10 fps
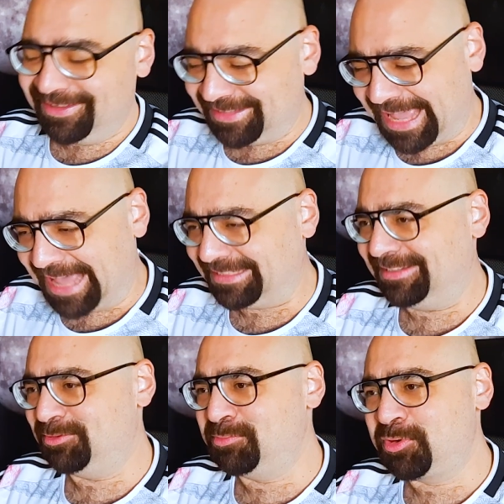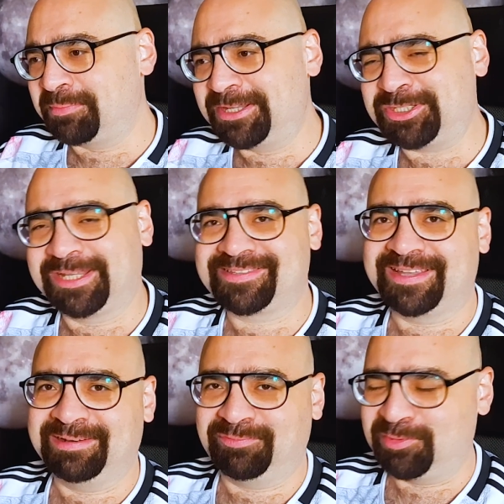يعني الامور ماشيه
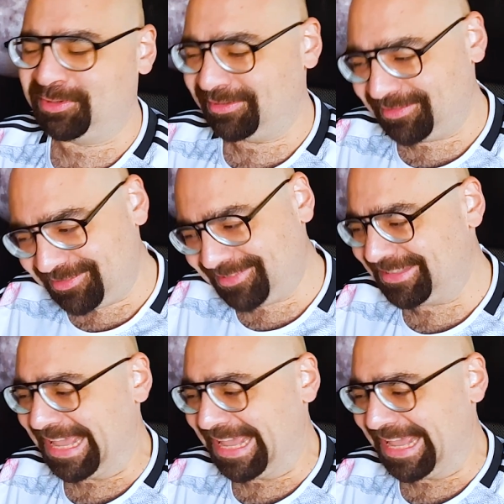زي الفل آه،